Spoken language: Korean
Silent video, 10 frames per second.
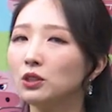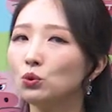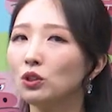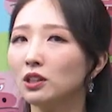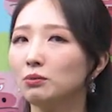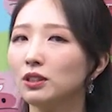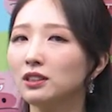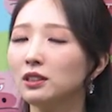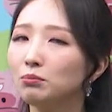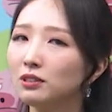조금
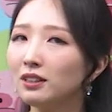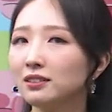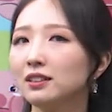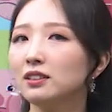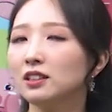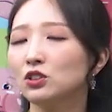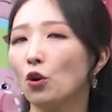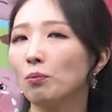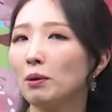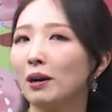사실은 프랑스인들은
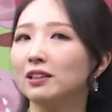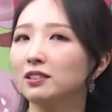정말 많이